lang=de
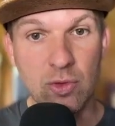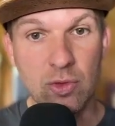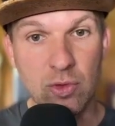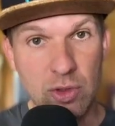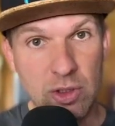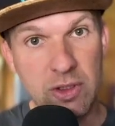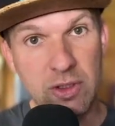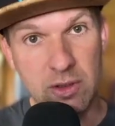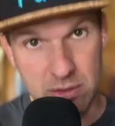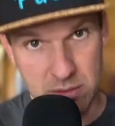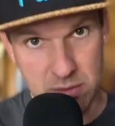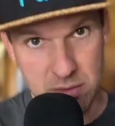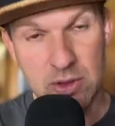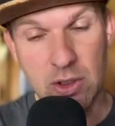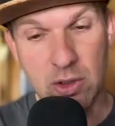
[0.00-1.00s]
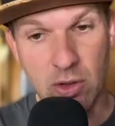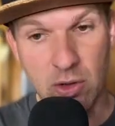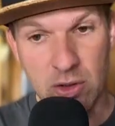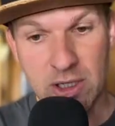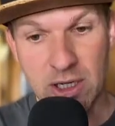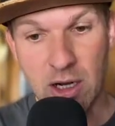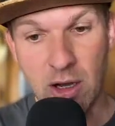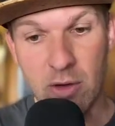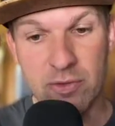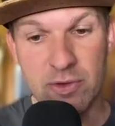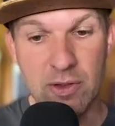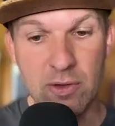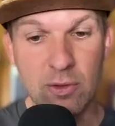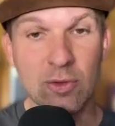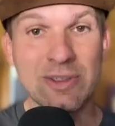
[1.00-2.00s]
durch die Kolonne gelaufen
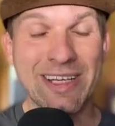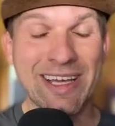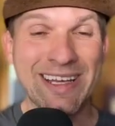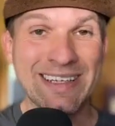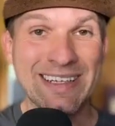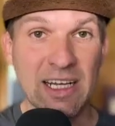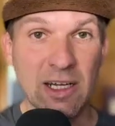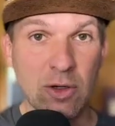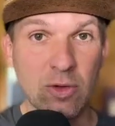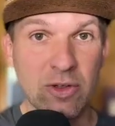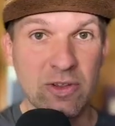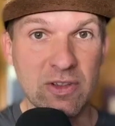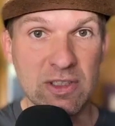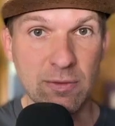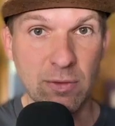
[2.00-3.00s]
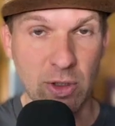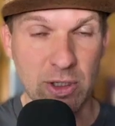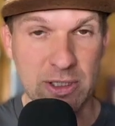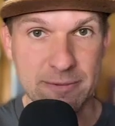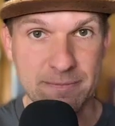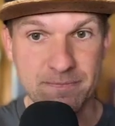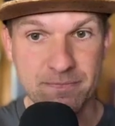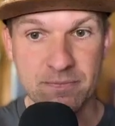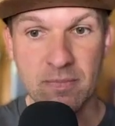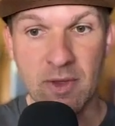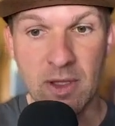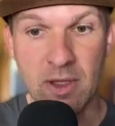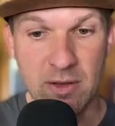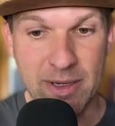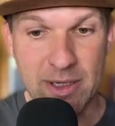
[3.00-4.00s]
ist und entalkoholisiert wurde.
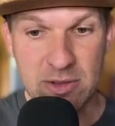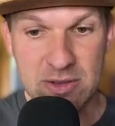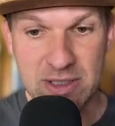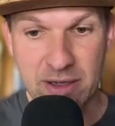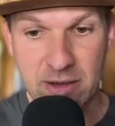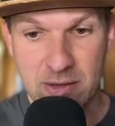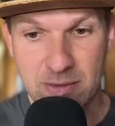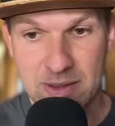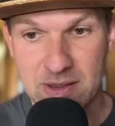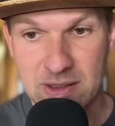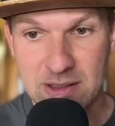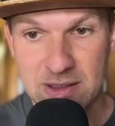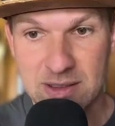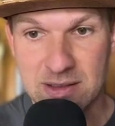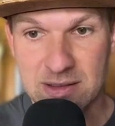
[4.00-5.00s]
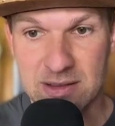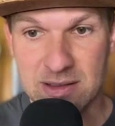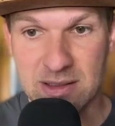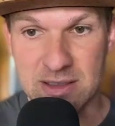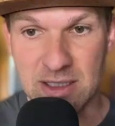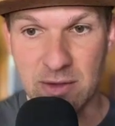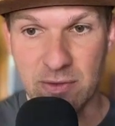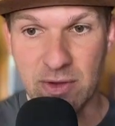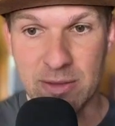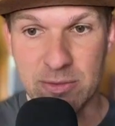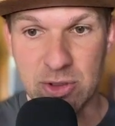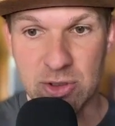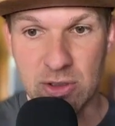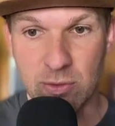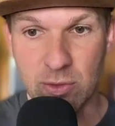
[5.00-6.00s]
2021 ist ja dieses Gesetz
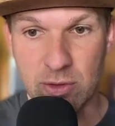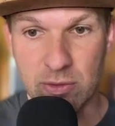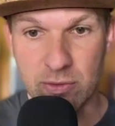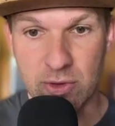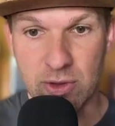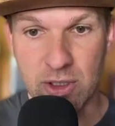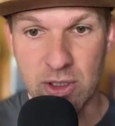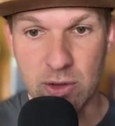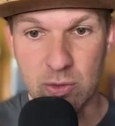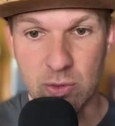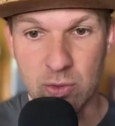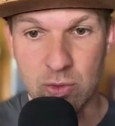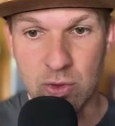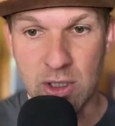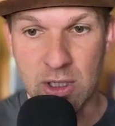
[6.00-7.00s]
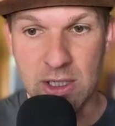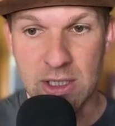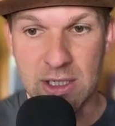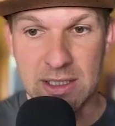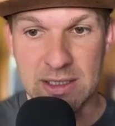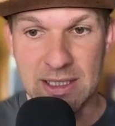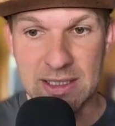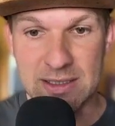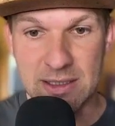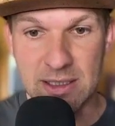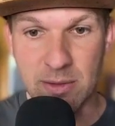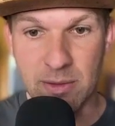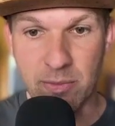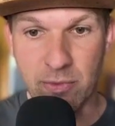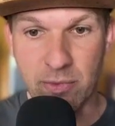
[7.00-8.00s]
verabschiedet worden von der EU, das
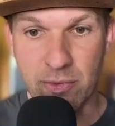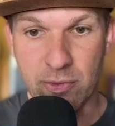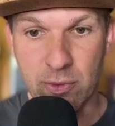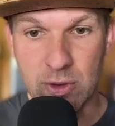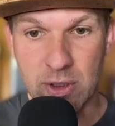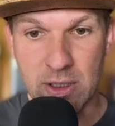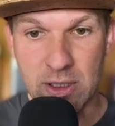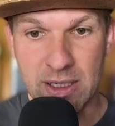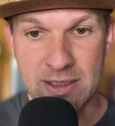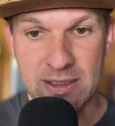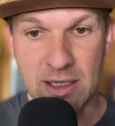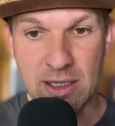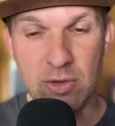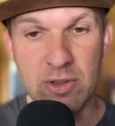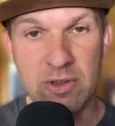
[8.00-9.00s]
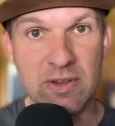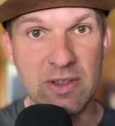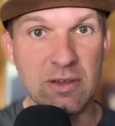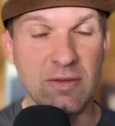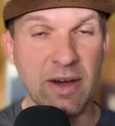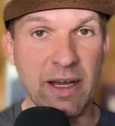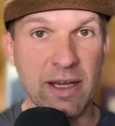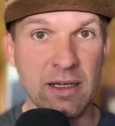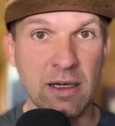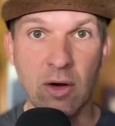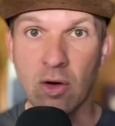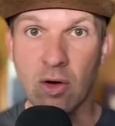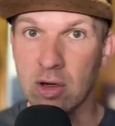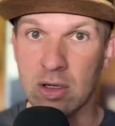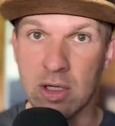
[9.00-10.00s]
eben für entalkoholisierte Weine
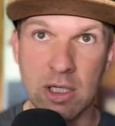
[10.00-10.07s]
auch,